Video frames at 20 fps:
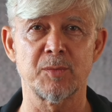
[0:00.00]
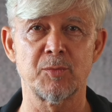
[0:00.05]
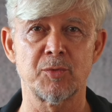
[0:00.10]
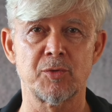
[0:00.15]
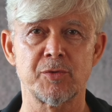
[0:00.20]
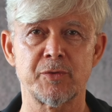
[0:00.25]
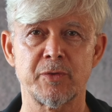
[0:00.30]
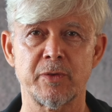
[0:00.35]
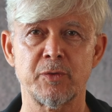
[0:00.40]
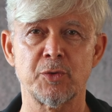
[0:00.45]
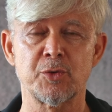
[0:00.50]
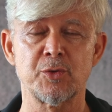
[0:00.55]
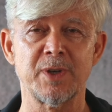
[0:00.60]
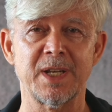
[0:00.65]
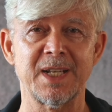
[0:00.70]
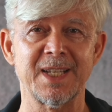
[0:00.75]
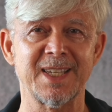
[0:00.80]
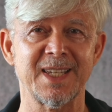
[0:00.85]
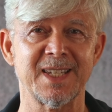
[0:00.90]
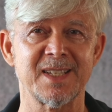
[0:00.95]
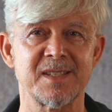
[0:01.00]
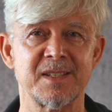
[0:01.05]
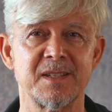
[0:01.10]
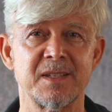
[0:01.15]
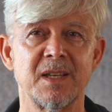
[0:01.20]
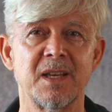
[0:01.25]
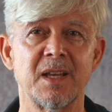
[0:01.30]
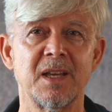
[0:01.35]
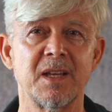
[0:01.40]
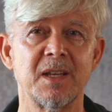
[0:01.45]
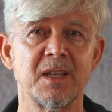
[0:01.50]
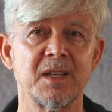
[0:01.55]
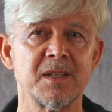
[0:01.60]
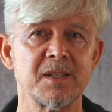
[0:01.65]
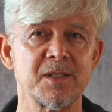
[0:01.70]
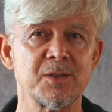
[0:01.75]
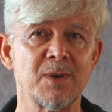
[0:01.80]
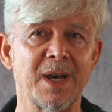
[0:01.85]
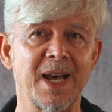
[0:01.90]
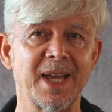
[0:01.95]
damit es für virtuelle Gäste
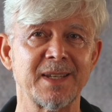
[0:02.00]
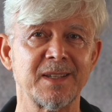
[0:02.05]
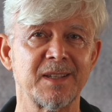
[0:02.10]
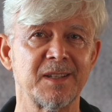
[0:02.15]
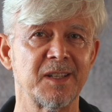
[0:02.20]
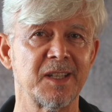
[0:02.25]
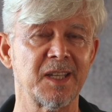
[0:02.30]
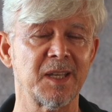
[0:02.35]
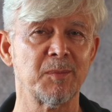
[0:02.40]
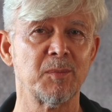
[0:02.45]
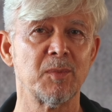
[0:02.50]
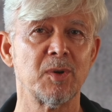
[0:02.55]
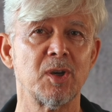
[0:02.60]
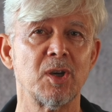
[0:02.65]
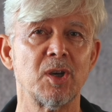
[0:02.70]
so angenehm